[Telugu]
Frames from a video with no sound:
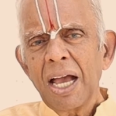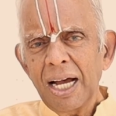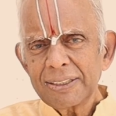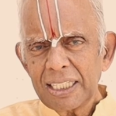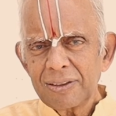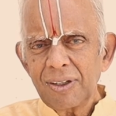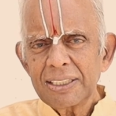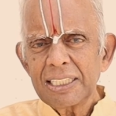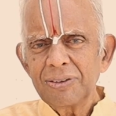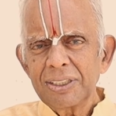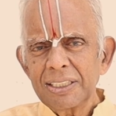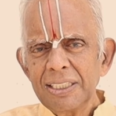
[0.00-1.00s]
ఆ తర్వాత
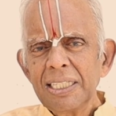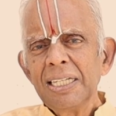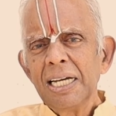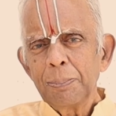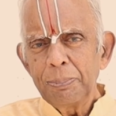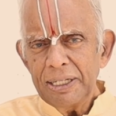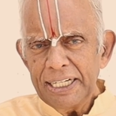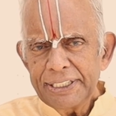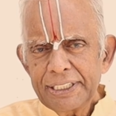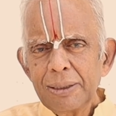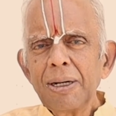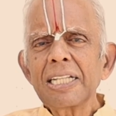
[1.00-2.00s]
ఏమిటది
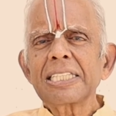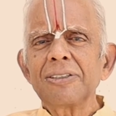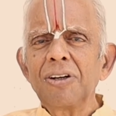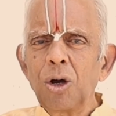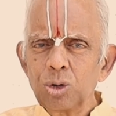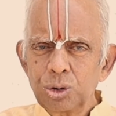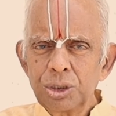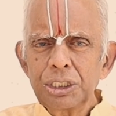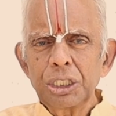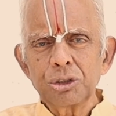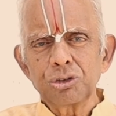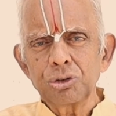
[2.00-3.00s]
ప్లేట్కి మాత్రమే అవుతుంది
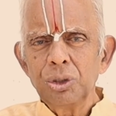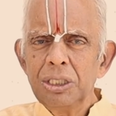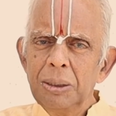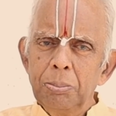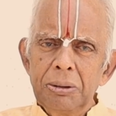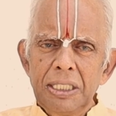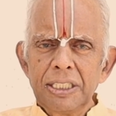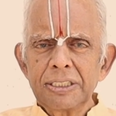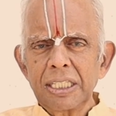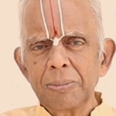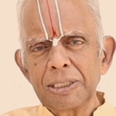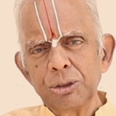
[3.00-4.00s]
ఖర్చు
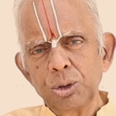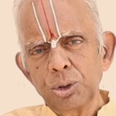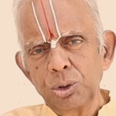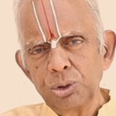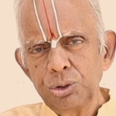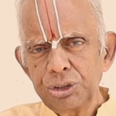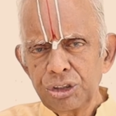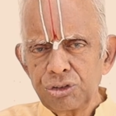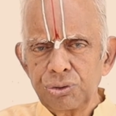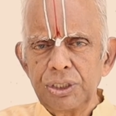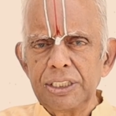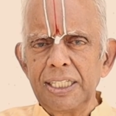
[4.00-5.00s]
మీలంతా మన ఇంట్లో రోజు
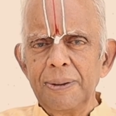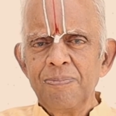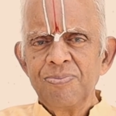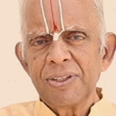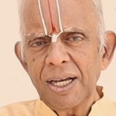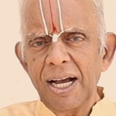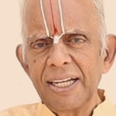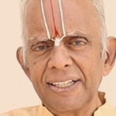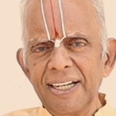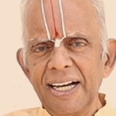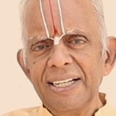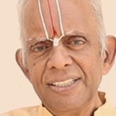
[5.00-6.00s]
చేసుకునేదే
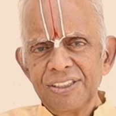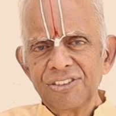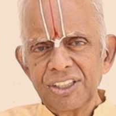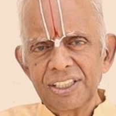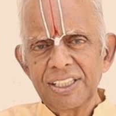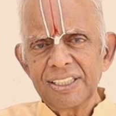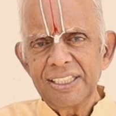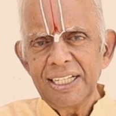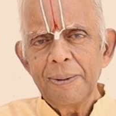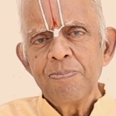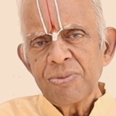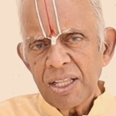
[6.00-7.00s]
హాయిగా చెయ్యండి
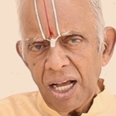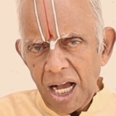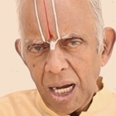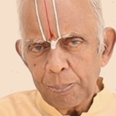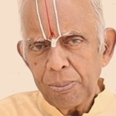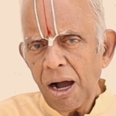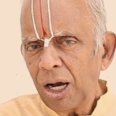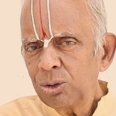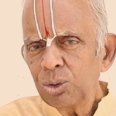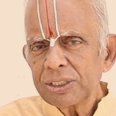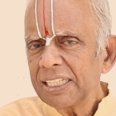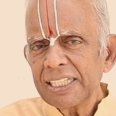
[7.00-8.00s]
ఆ పాలు
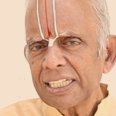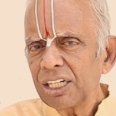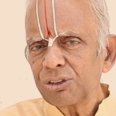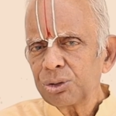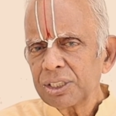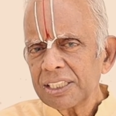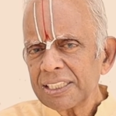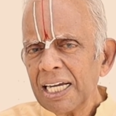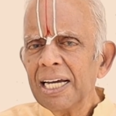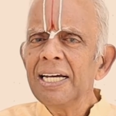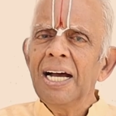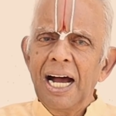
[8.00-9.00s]
తేనె కలిసి ఉంది కదా
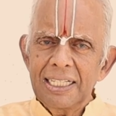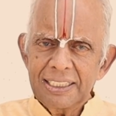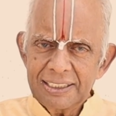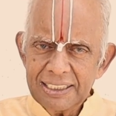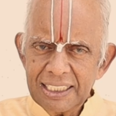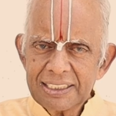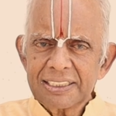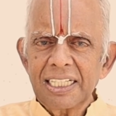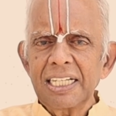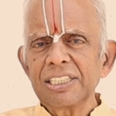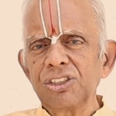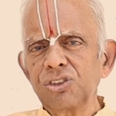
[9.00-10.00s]
అది
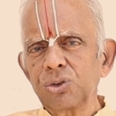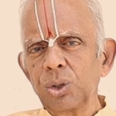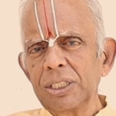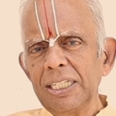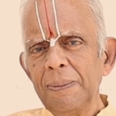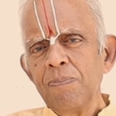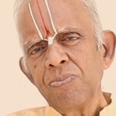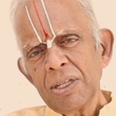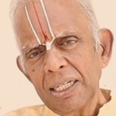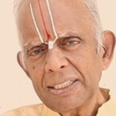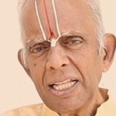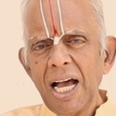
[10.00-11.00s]
తీర్థంలా తీసుకోండి
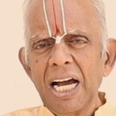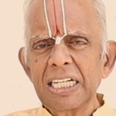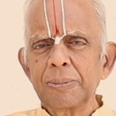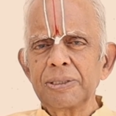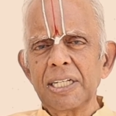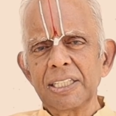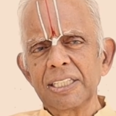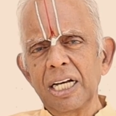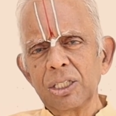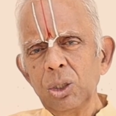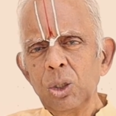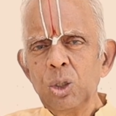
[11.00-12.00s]
లేదా ఆహార
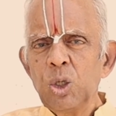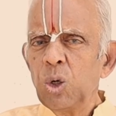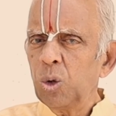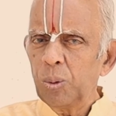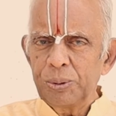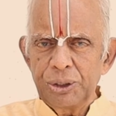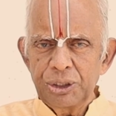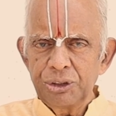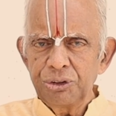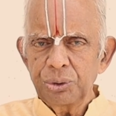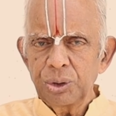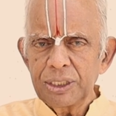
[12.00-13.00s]
పదార్థాల్లో
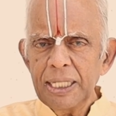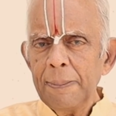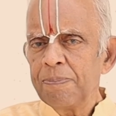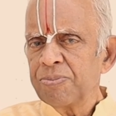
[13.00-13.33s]
ఉపయోగించుకోండి